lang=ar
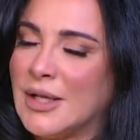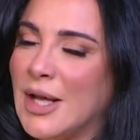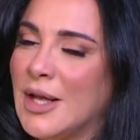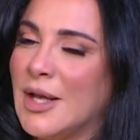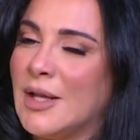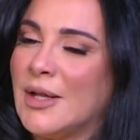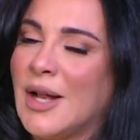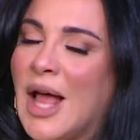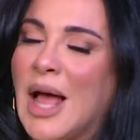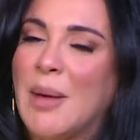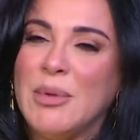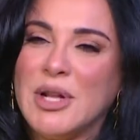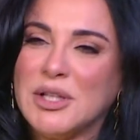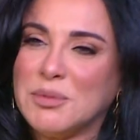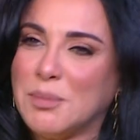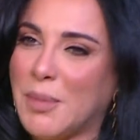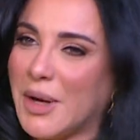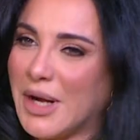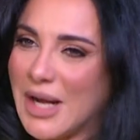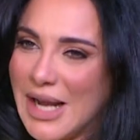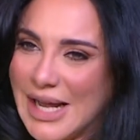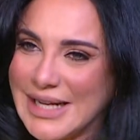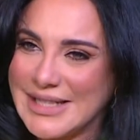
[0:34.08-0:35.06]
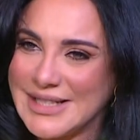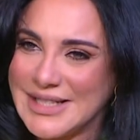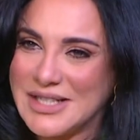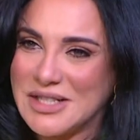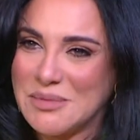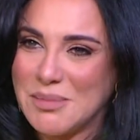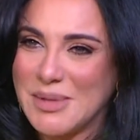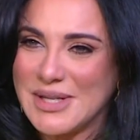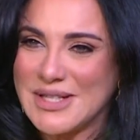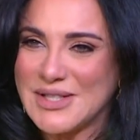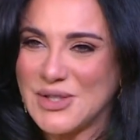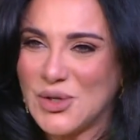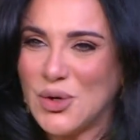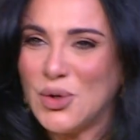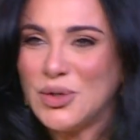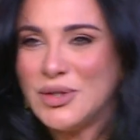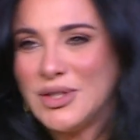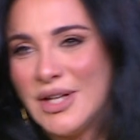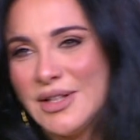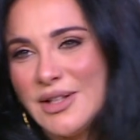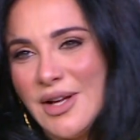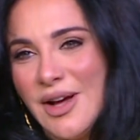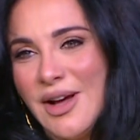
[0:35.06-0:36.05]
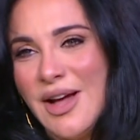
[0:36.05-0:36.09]
انعملت برا كتير بس هون
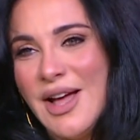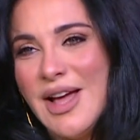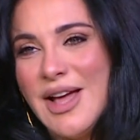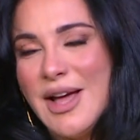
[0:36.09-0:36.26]
نحن